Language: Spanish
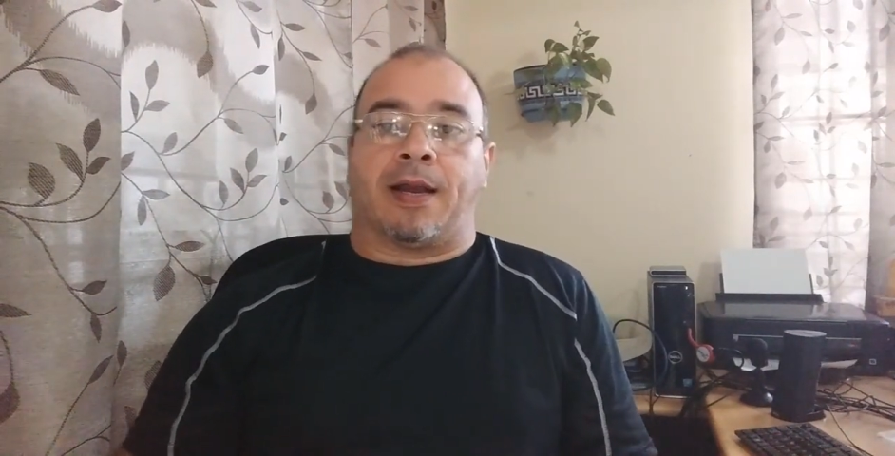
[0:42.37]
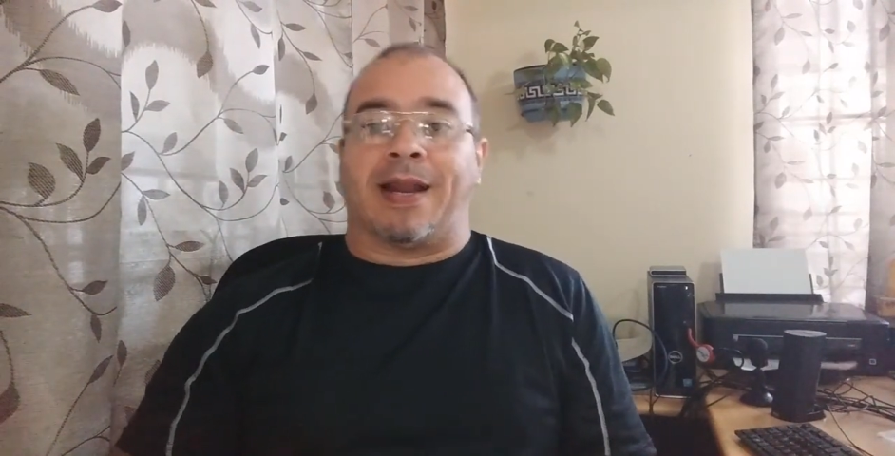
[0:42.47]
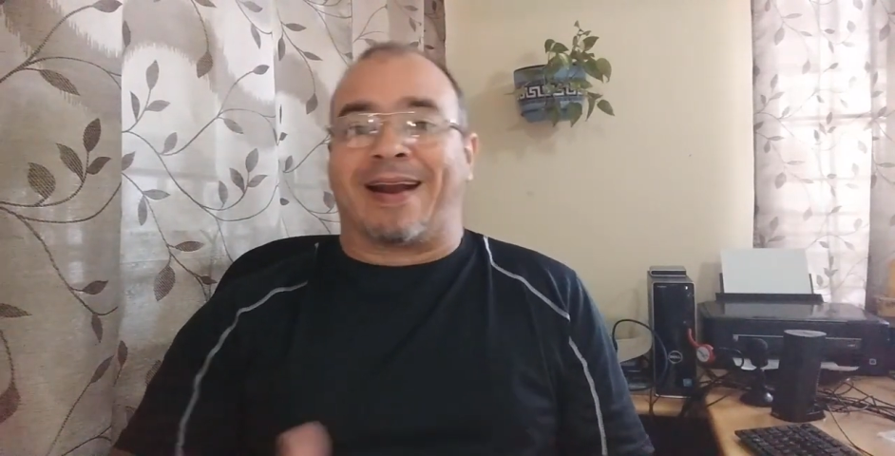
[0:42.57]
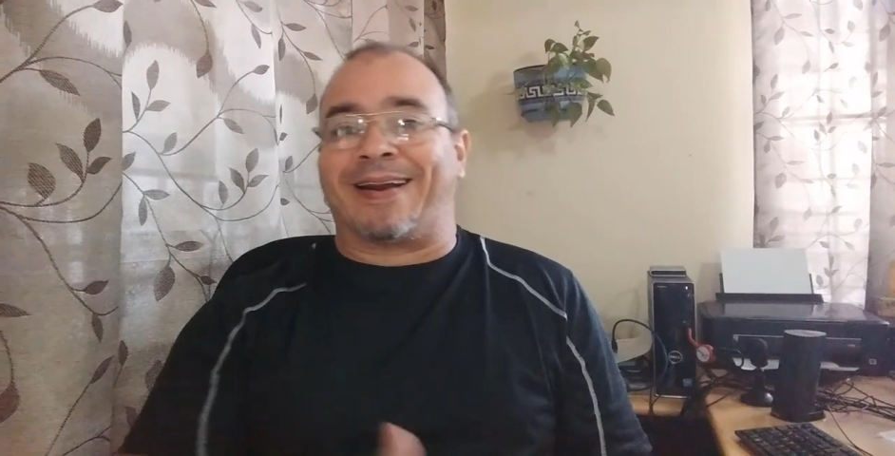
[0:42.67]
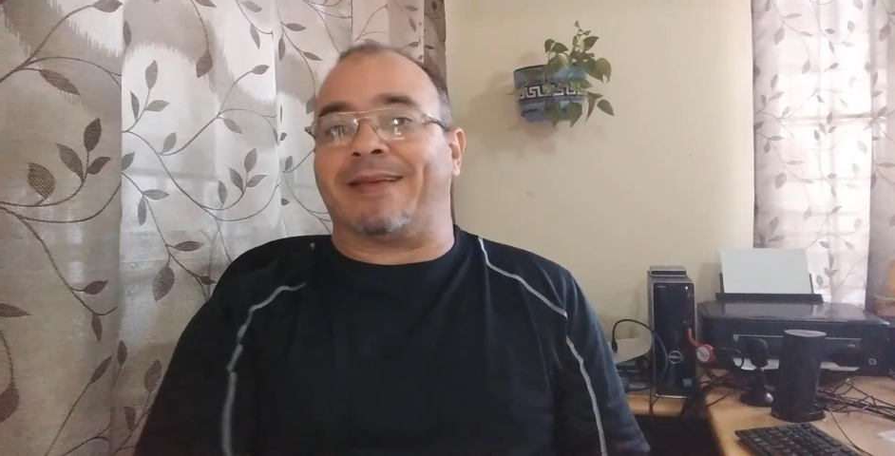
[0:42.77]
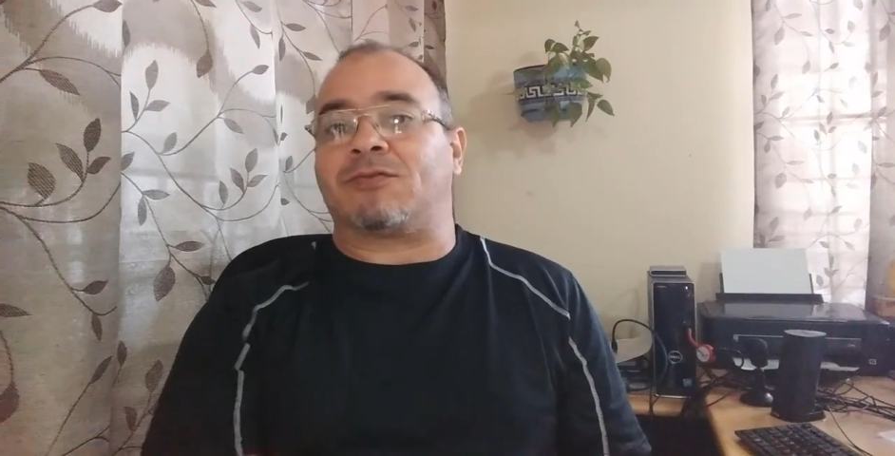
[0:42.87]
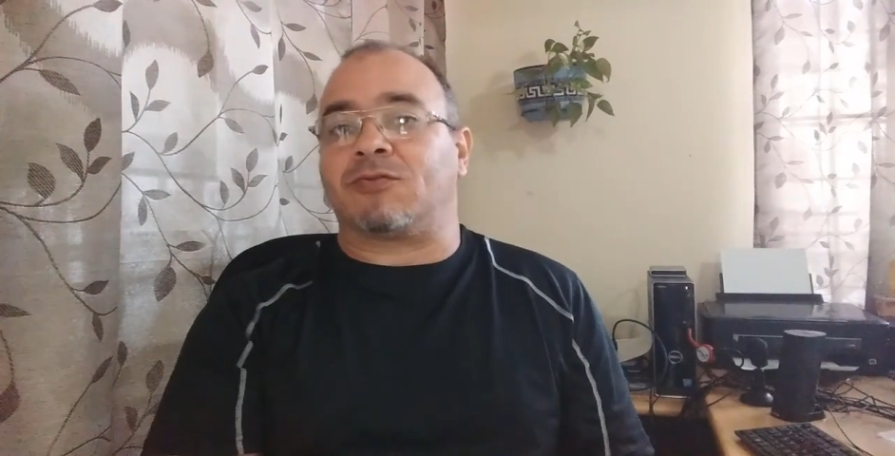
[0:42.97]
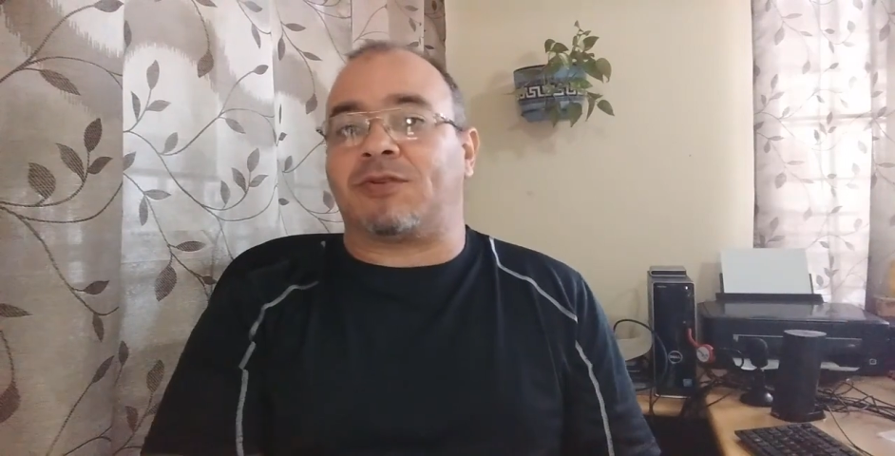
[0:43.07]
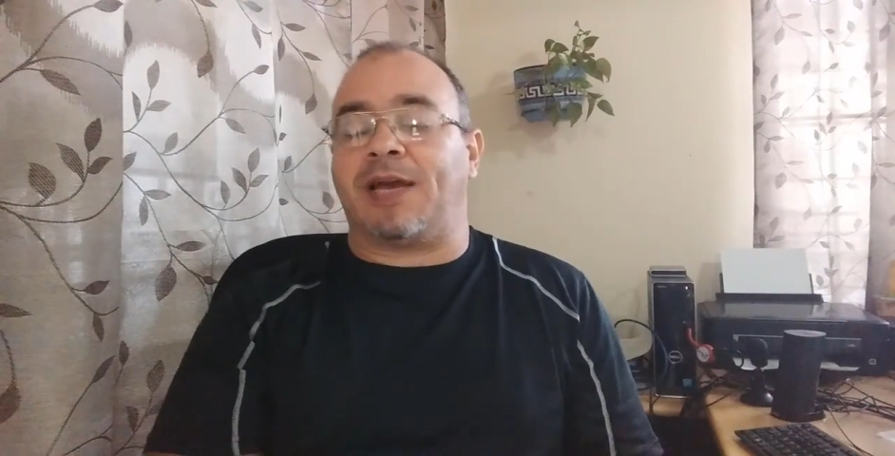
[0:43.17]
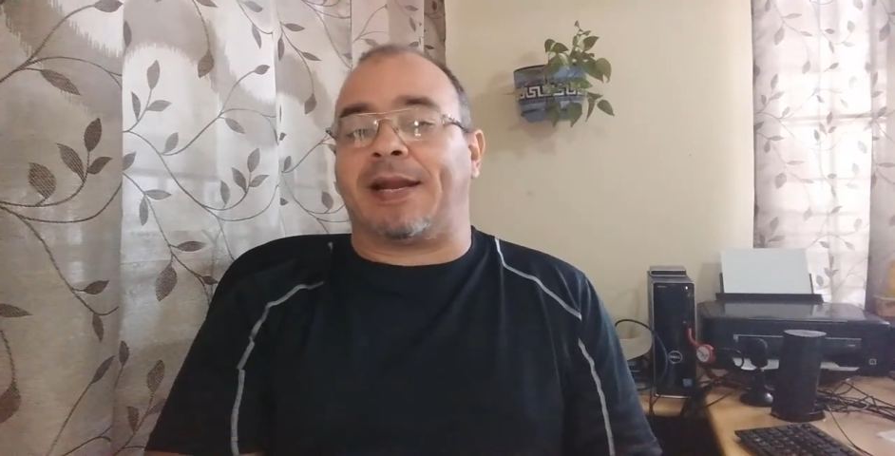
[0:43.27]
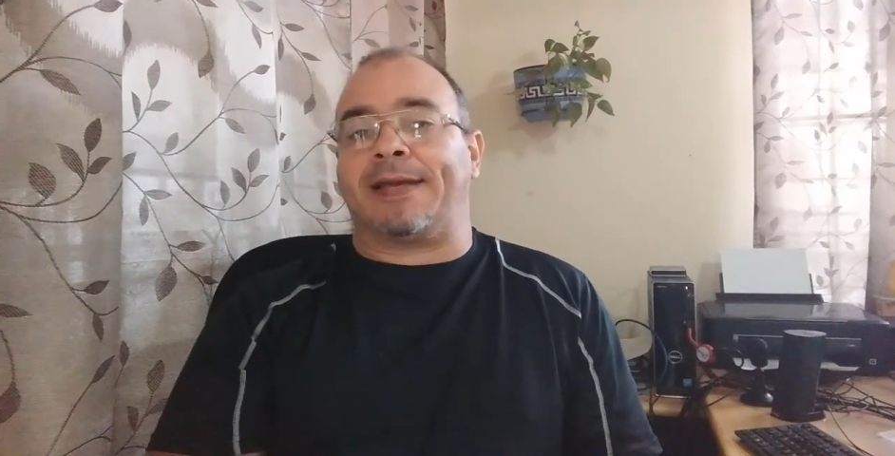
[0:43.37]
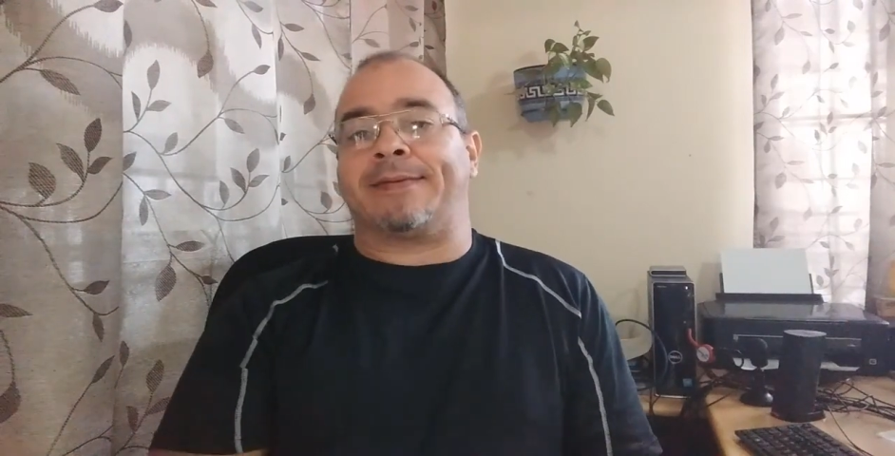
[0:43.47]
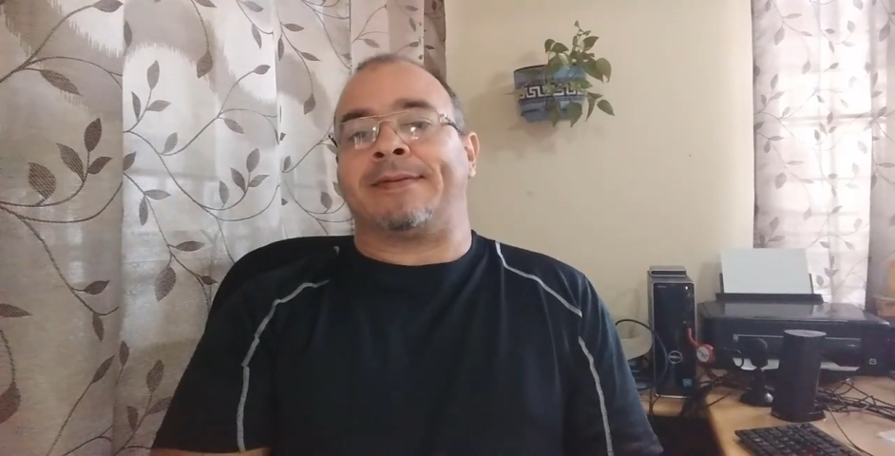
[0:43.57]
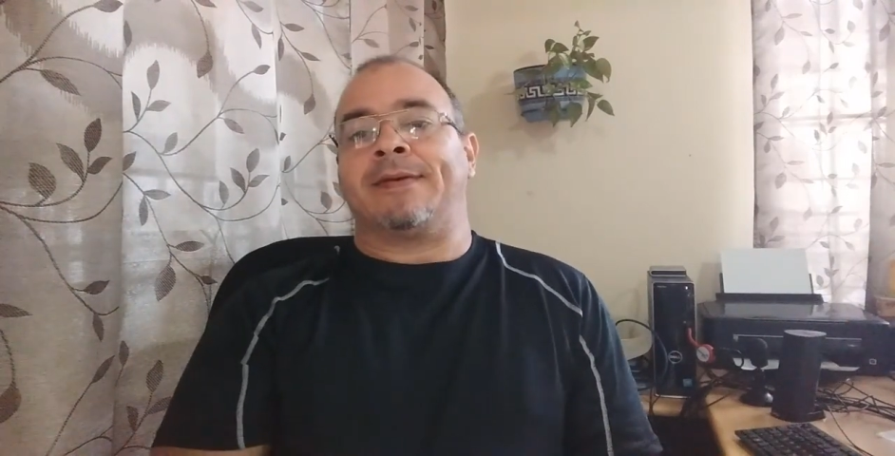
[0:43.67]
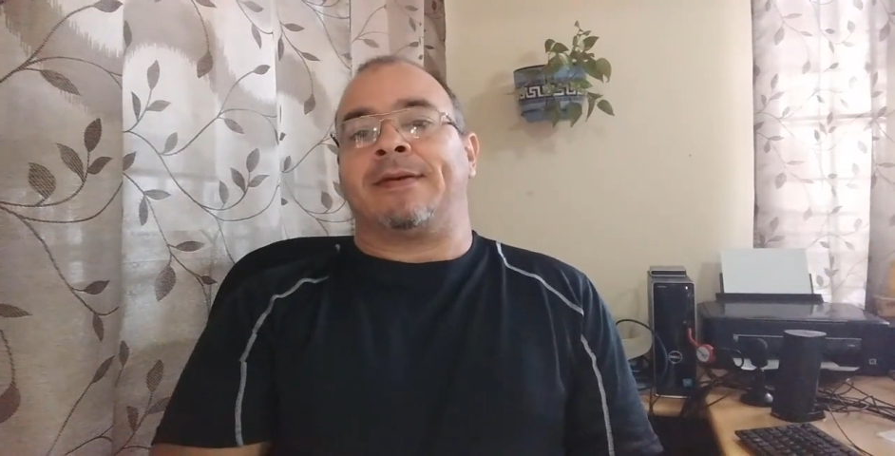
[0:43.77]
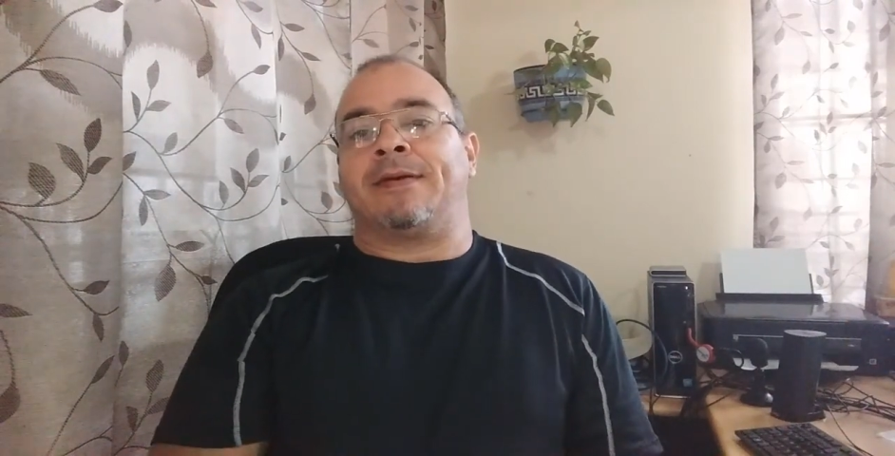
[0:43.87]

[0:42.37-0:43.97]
a, las redes sociales